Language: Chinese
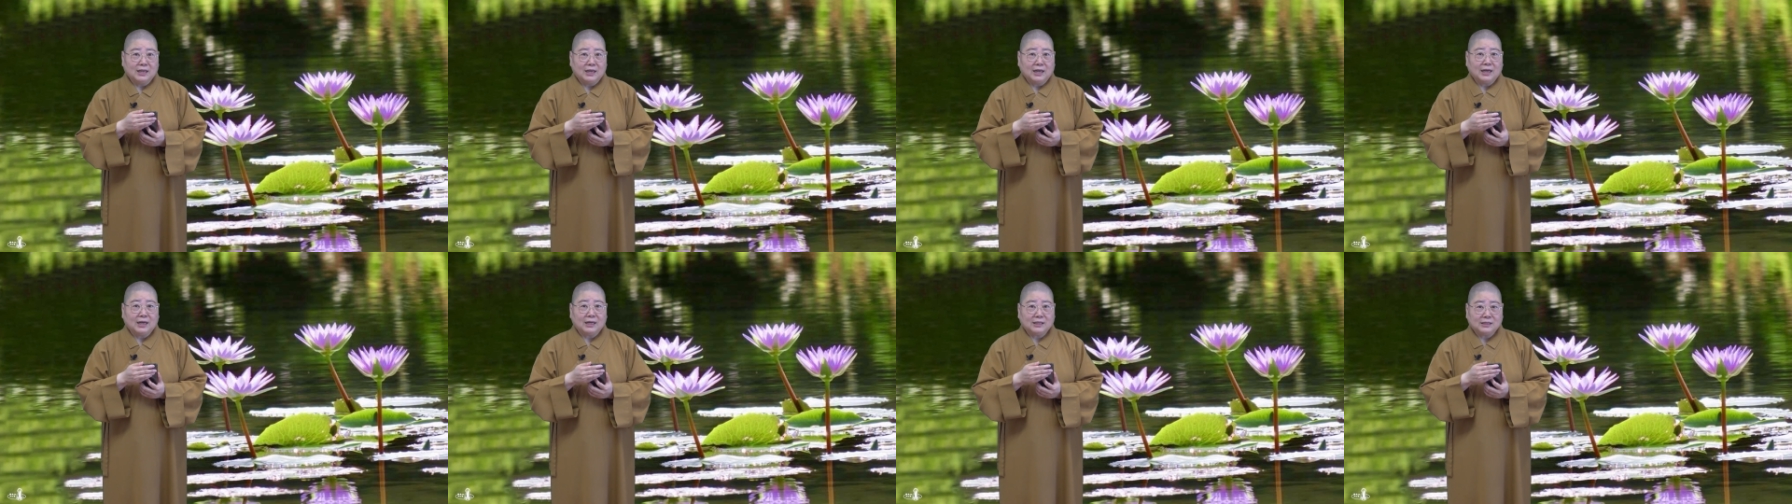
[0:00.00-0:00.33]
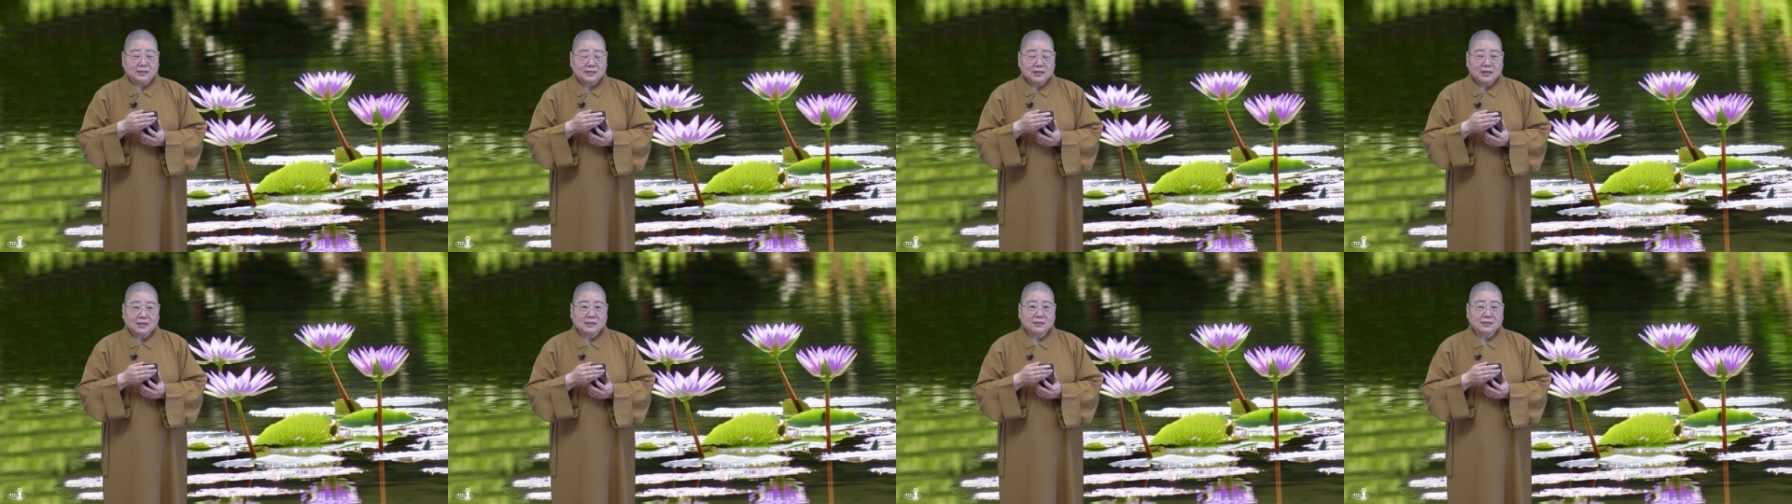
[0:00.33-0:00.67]
海
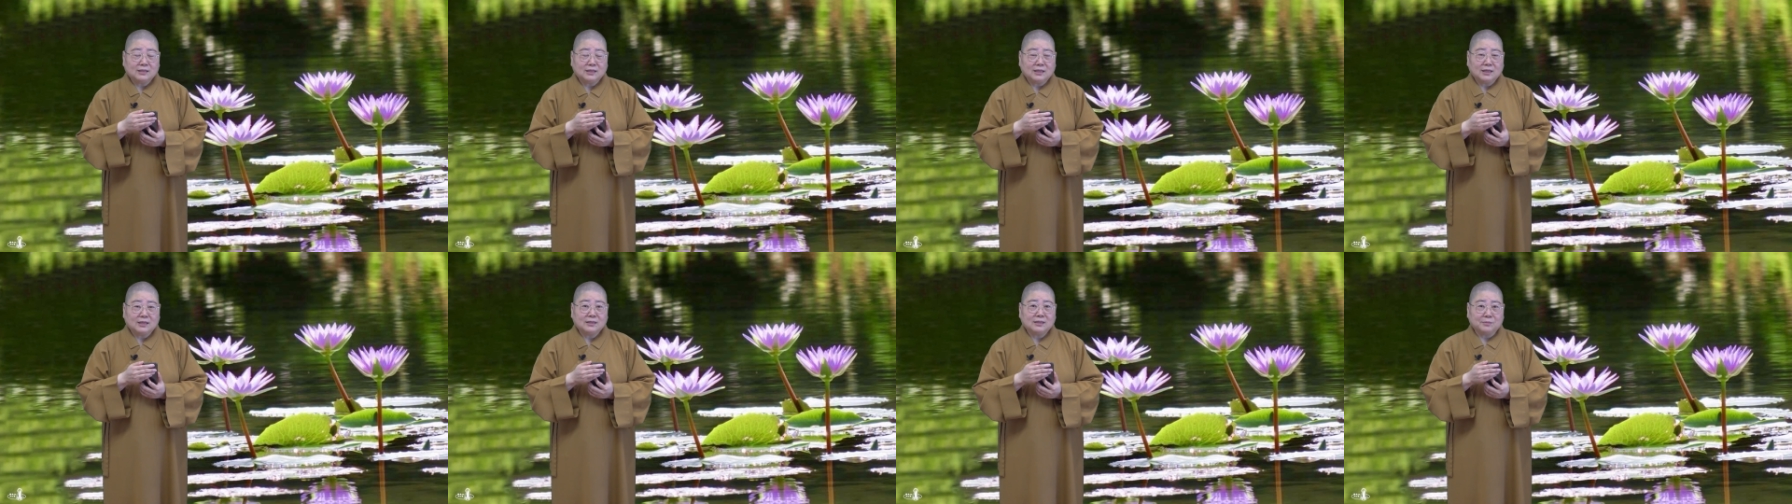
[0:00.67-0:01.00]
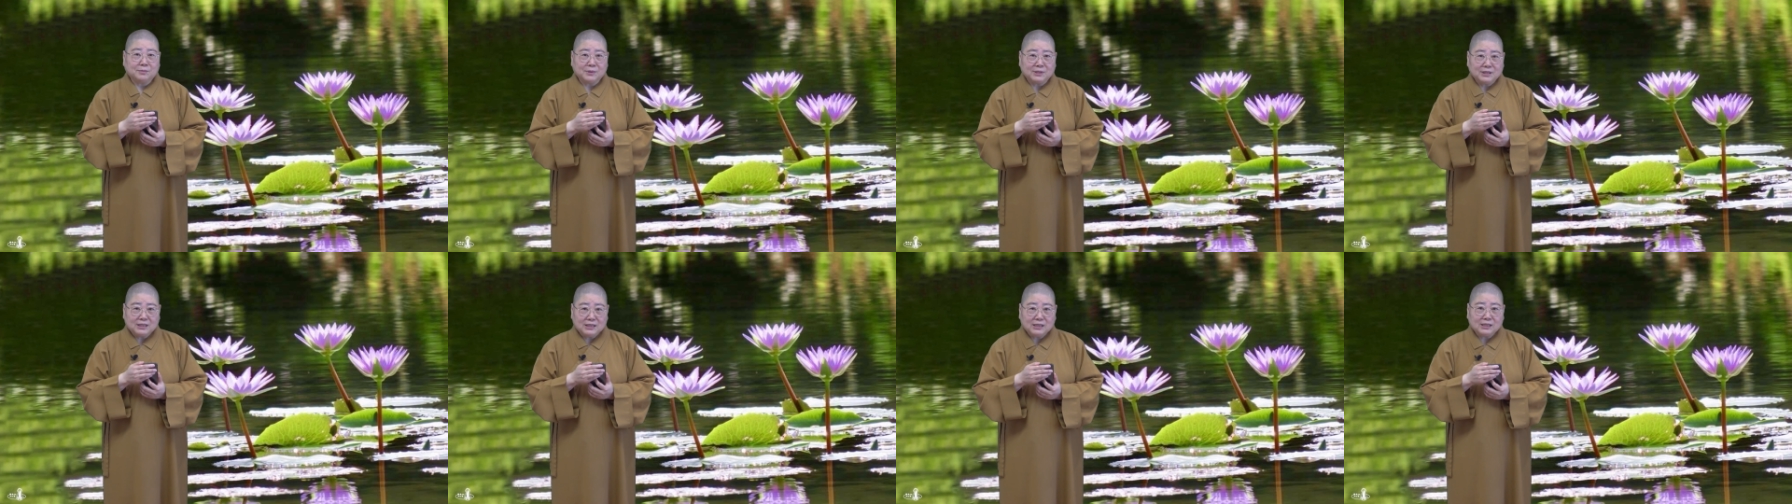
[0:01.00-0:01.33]
葬应该
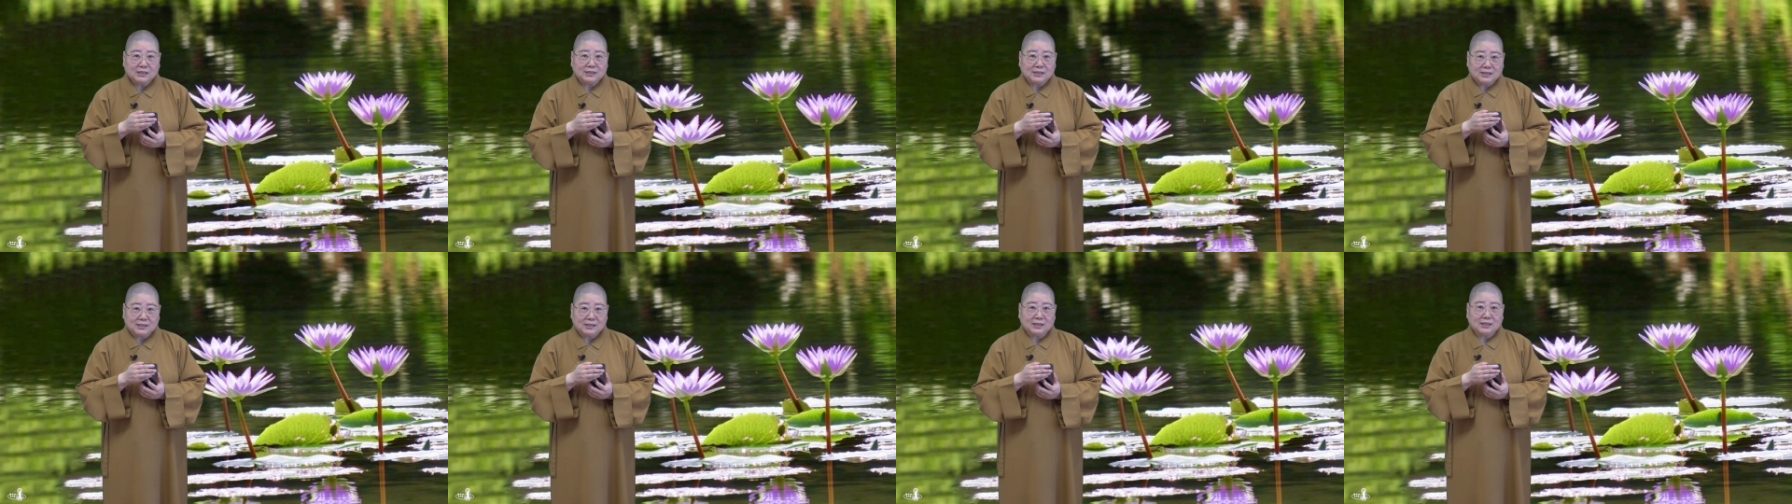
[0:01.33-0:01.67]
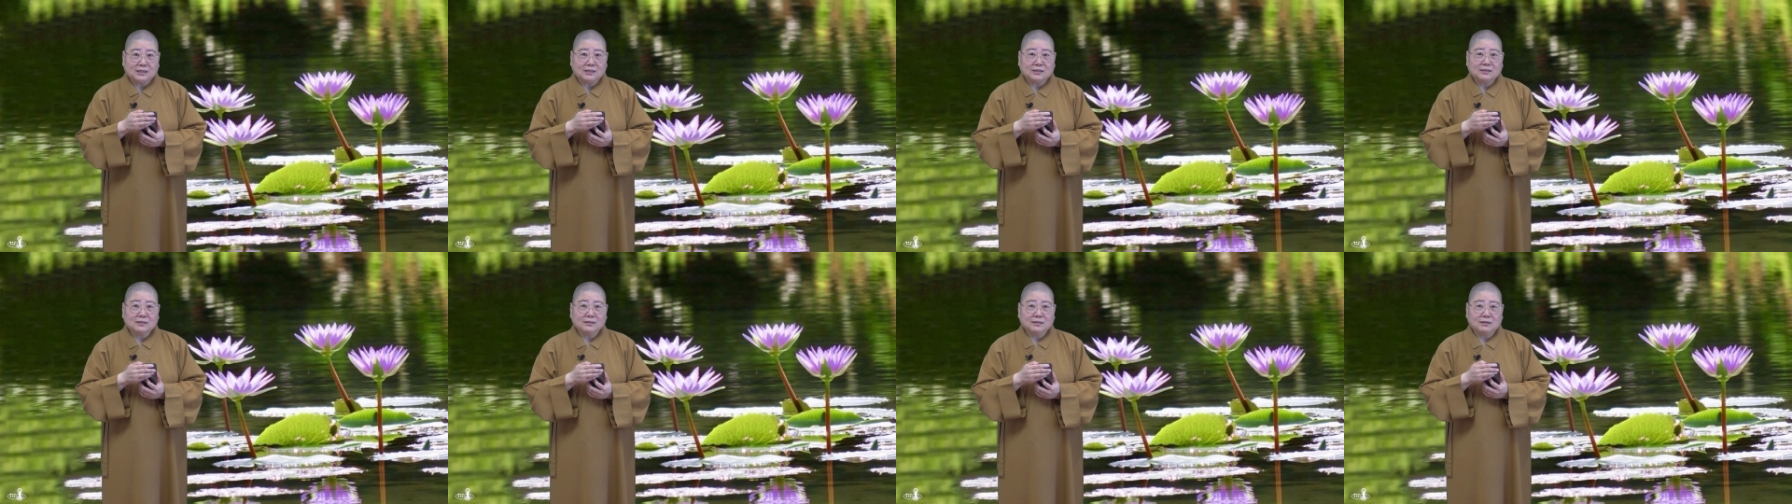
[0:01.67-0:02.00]
怎么进
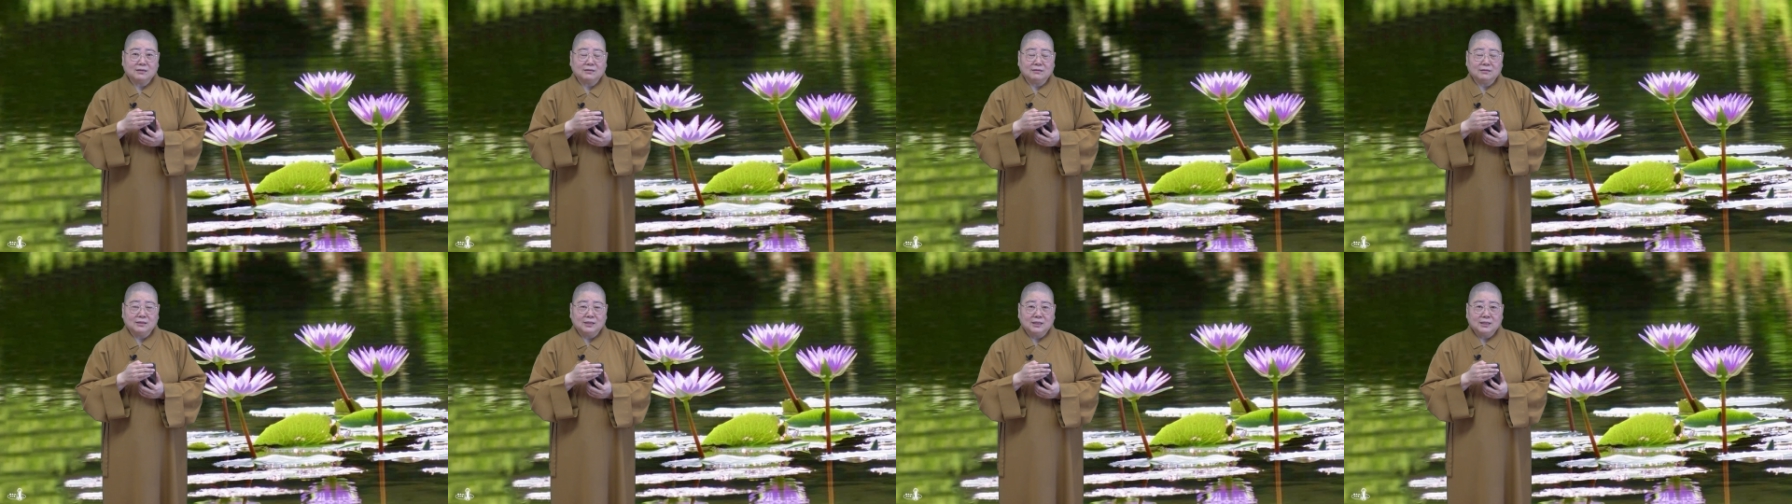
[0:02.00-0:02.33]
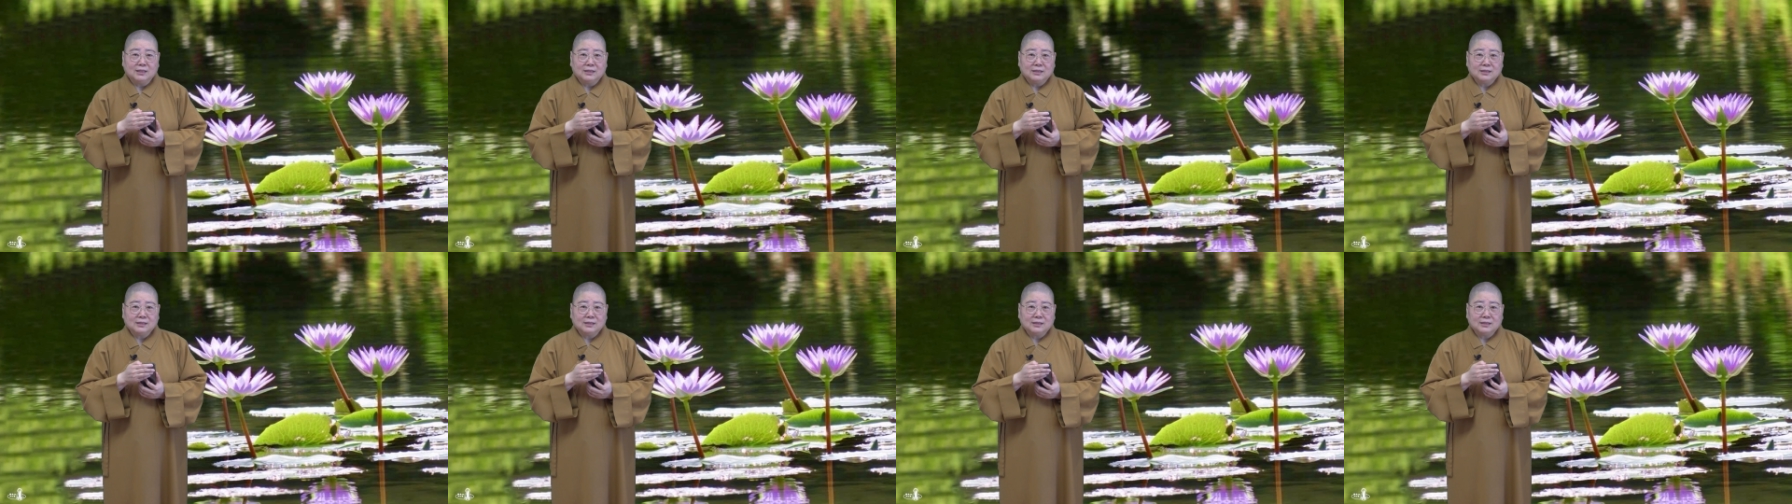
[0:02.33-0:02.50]
行啊、哦？